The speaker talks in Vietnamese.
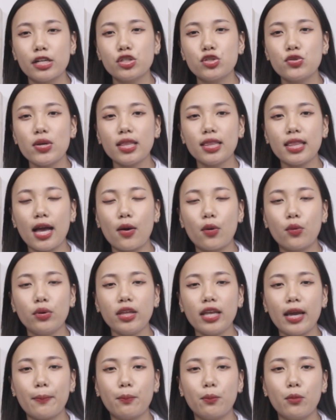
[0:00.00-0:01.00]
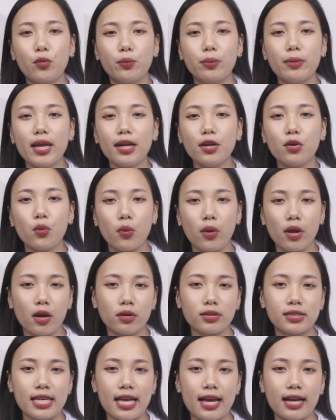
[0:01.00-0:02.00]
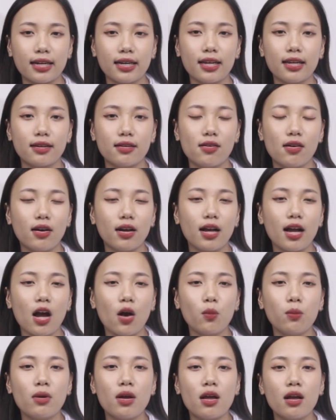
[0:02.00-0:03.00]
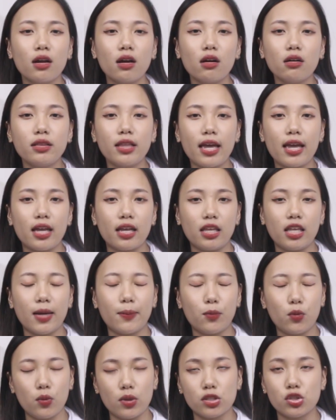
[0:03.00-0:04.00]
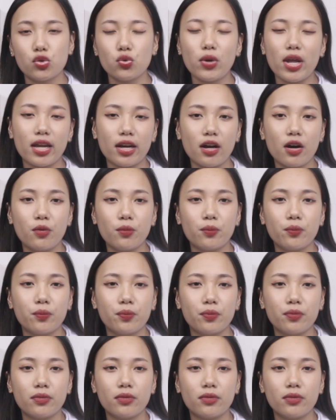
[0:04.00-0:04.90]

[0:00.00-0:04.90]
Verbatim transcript: xuyên thấu nhằm mục đích khoe dáng này, đường cong, cơ thể nhằm quyến rũ đàn ông.